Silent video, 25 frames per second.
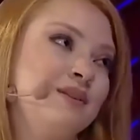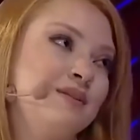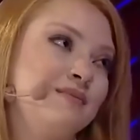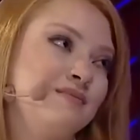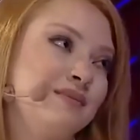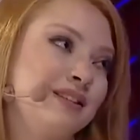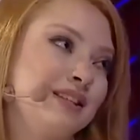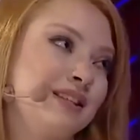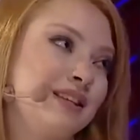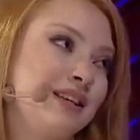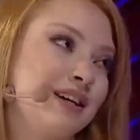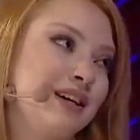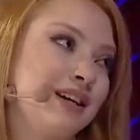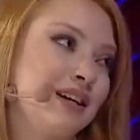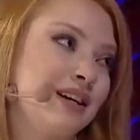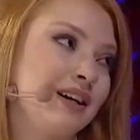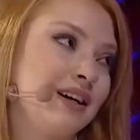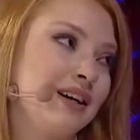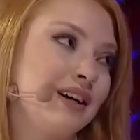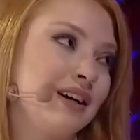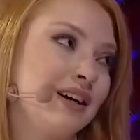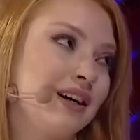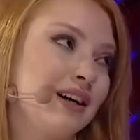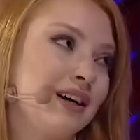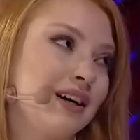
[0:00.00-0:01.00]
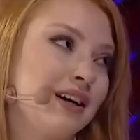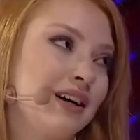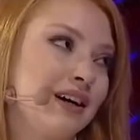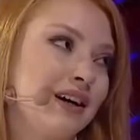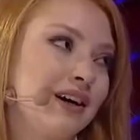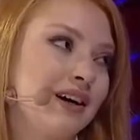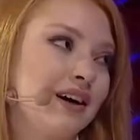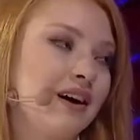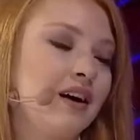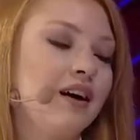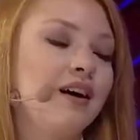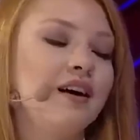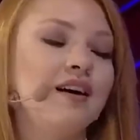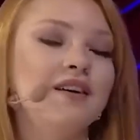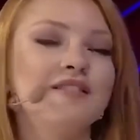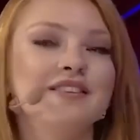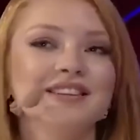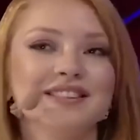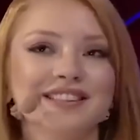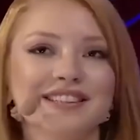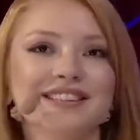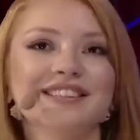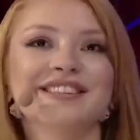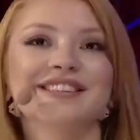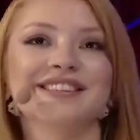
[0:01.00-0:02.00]
Bu adamla birbirimize. evlenmek istediğine emin misin?
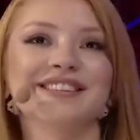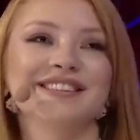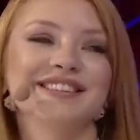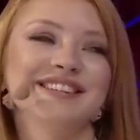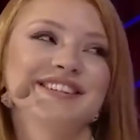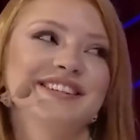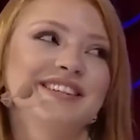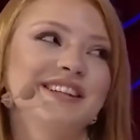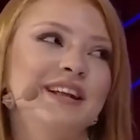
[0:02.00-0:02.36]
Evet kesinlikle.